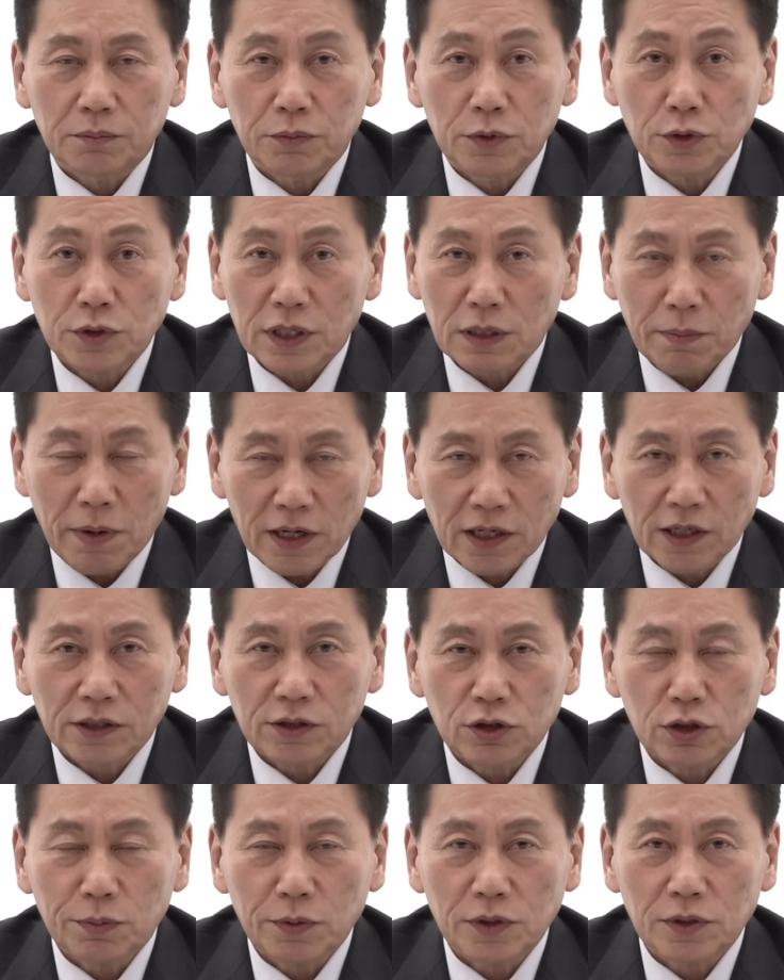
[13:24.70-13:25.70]
민주당이 발칵
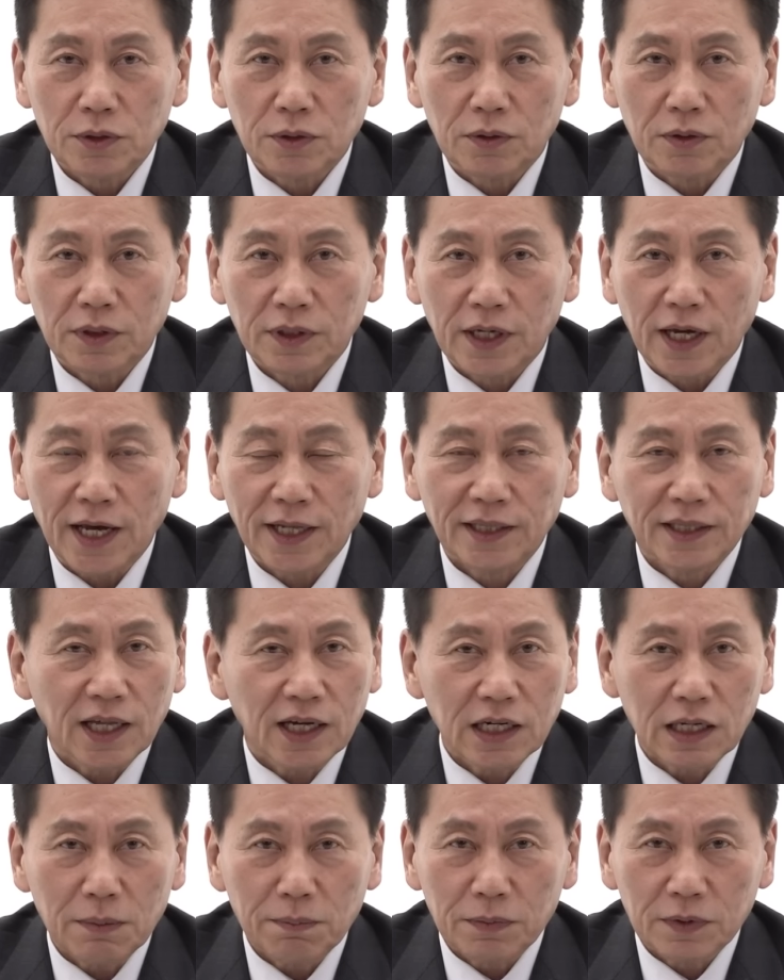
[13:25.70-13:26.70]
뒤집혔죠.
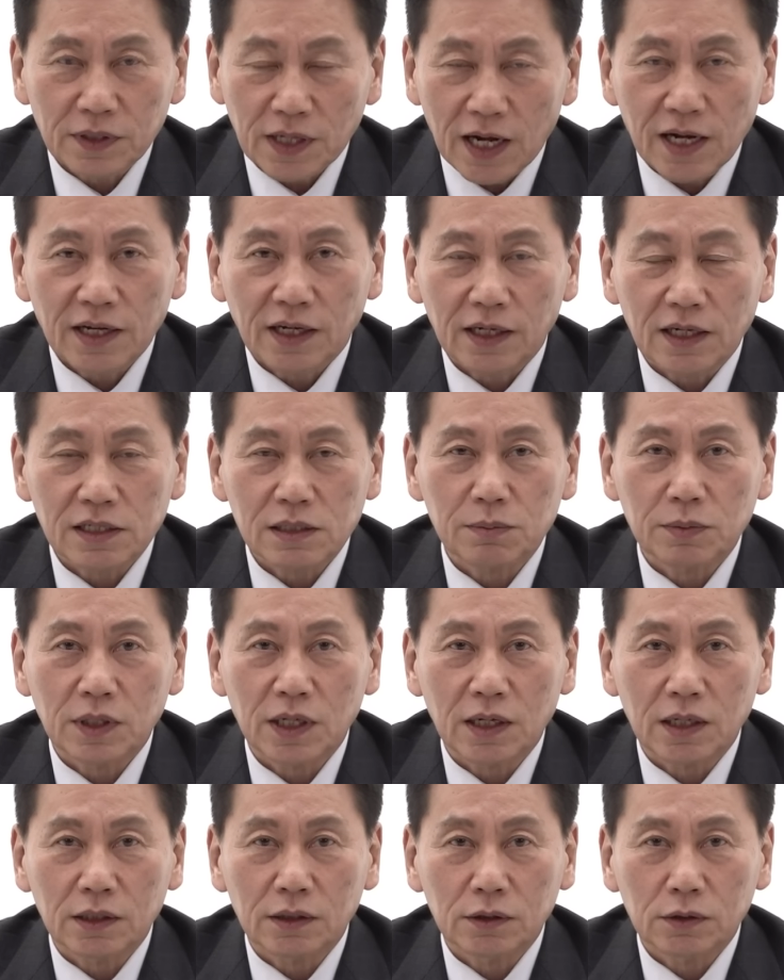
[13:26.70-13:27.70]
개딸이 난리가
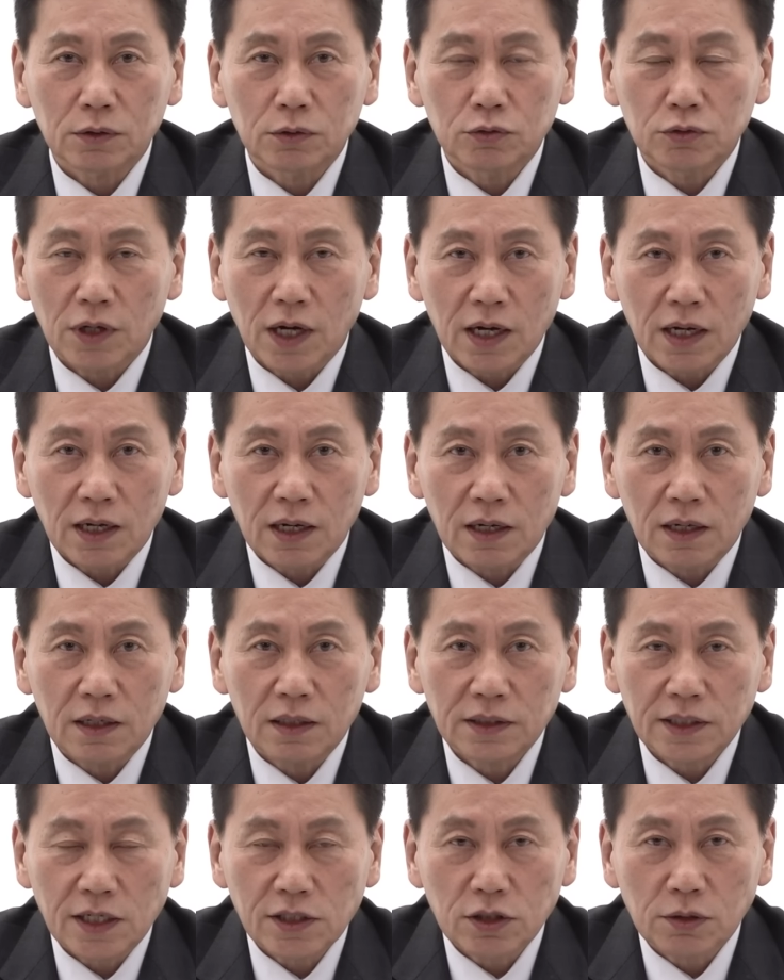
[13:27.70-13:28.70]
났습니다.
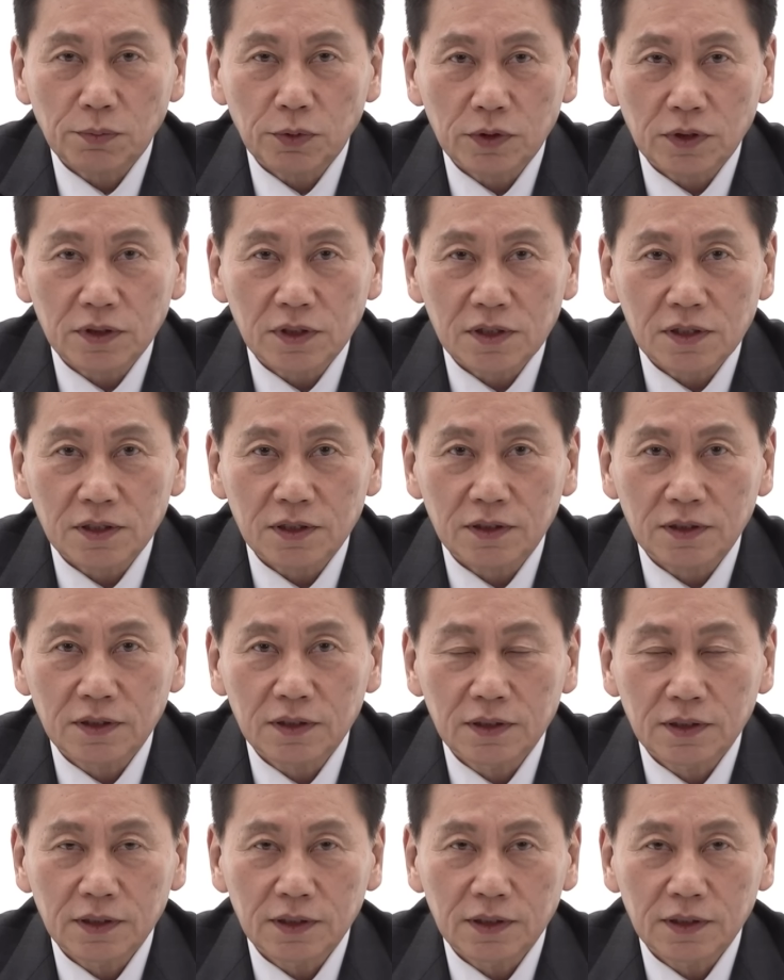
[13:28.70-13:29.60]
누가 찬성표 던졌어?